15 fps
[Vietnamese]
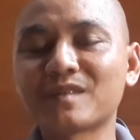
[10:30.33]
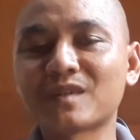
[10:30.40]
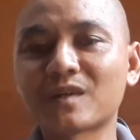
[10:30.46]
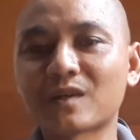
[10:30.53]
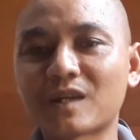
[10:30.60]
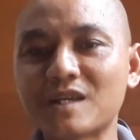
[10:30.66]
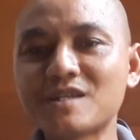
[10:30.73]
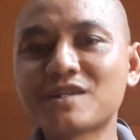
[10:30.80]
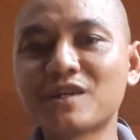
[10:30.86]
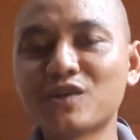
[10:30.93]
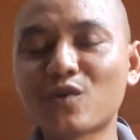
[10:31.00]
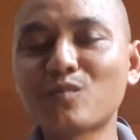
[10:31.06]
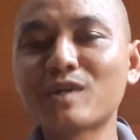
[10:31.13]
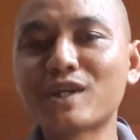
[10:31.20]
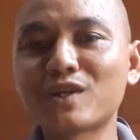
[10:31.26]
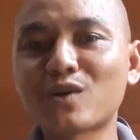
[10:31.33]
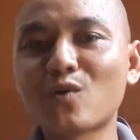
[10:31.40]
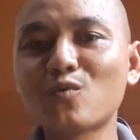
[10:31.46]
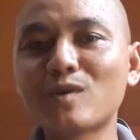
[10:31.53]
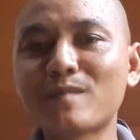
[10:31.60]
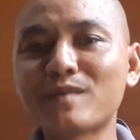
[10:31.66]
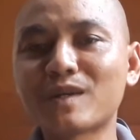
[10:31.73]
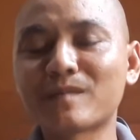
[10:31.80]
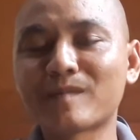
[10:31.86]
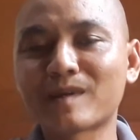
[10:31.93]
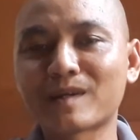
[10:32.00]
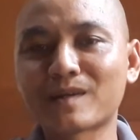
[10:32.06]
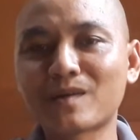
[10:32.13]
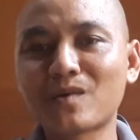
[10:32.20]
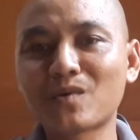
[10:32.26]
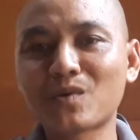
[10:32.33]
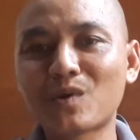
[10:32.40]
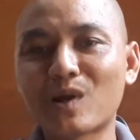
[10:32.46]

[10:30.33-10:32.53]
rồi kỹ sư cũng nghiên cứu lắm nhưng mà nó,